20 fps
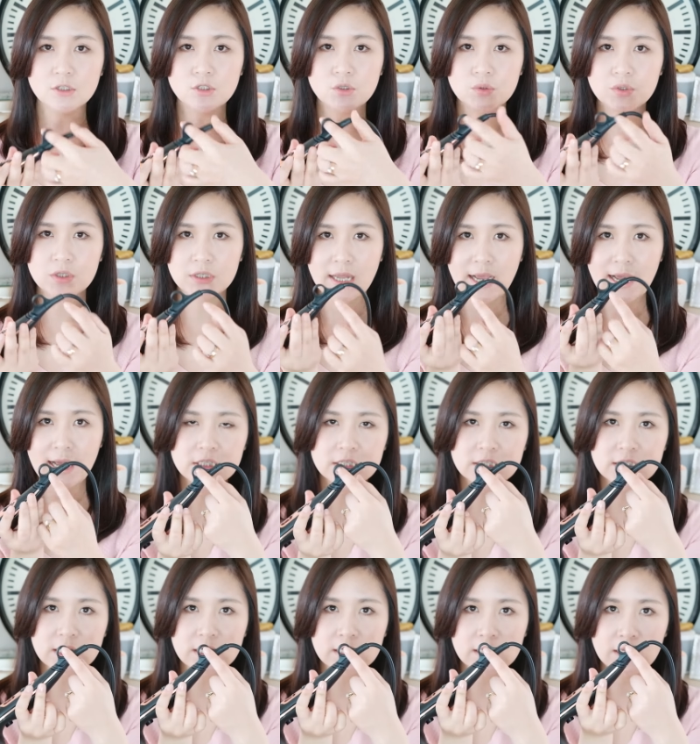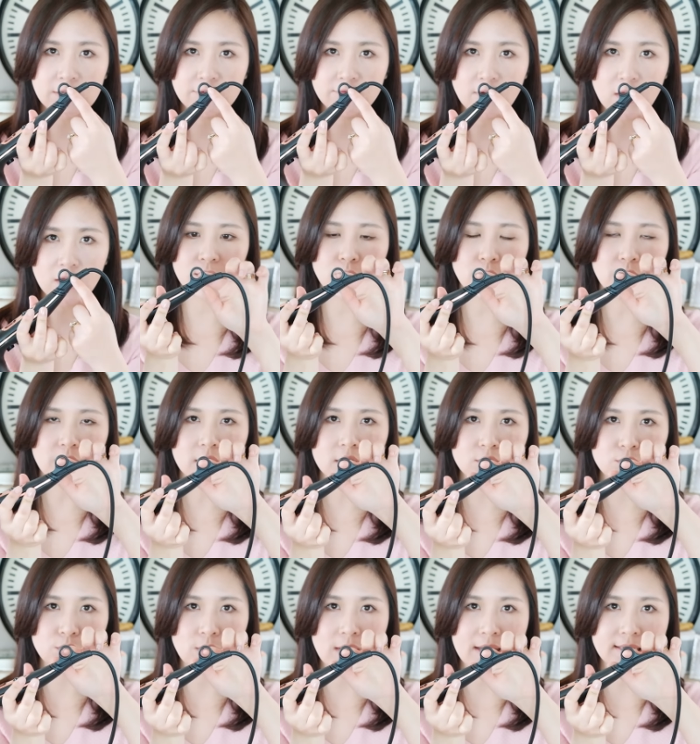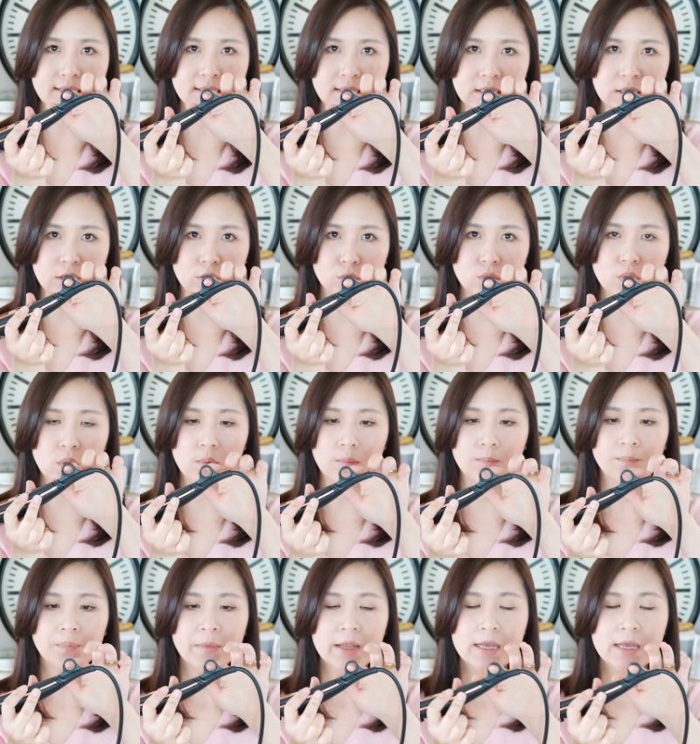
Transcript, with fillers: 就是它这个地方有一个圆形的洞，